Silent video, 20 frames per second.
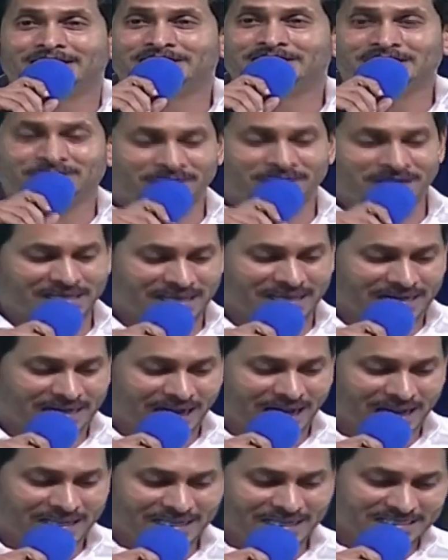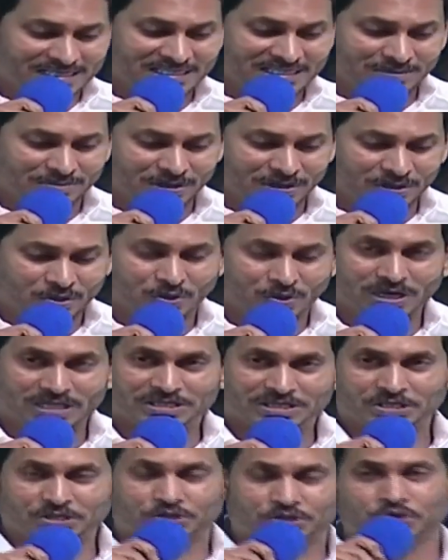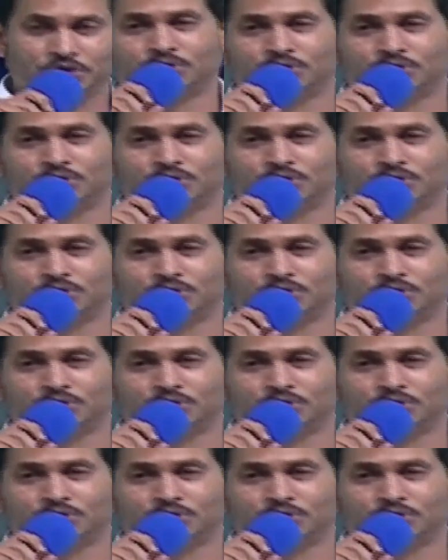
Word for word: చివరికి రాయలసీమను కూడా తిడుతూ